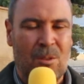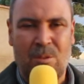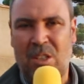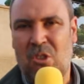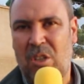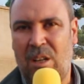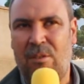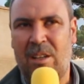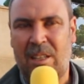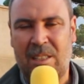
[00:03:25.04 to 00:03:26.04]
كيشجع
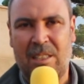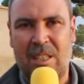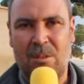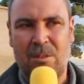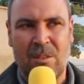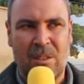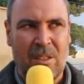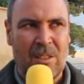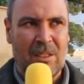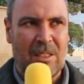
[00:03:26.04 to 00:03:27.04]
الفريق ديالو
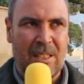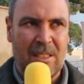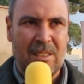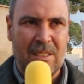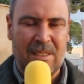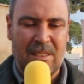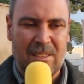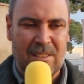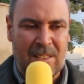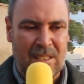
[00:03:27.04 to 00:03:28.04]

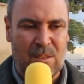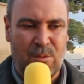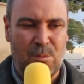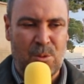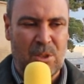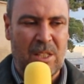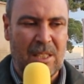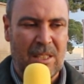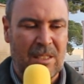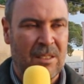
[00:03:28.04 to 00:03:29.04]
كنتاسفوا
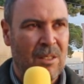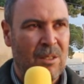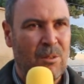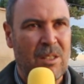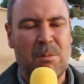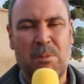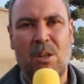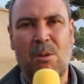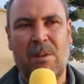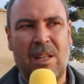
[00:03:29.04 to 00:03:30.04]
مجددا
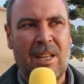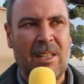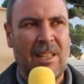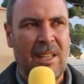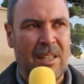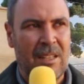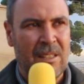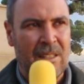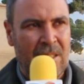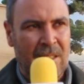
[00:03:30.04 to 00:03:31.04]
وكنتمناو من الله
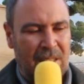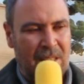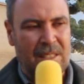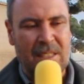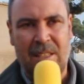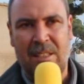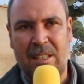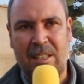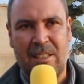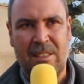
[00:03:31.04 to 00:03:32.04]
العلي القادر
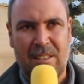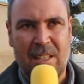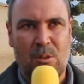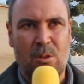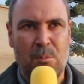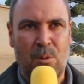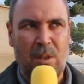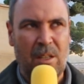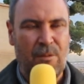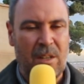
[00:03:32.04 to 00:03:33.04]
اننا نداركوا
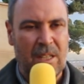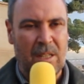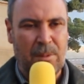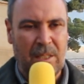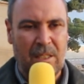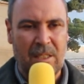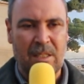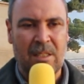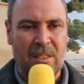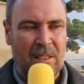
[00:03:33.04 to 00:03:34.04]
الموقف اقرب يعني
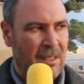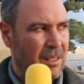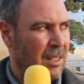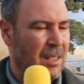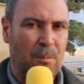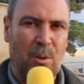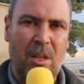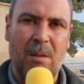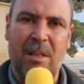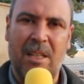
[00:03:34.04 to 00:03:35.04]

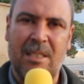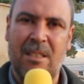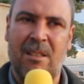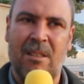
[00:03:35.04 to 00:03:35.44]
المقابلات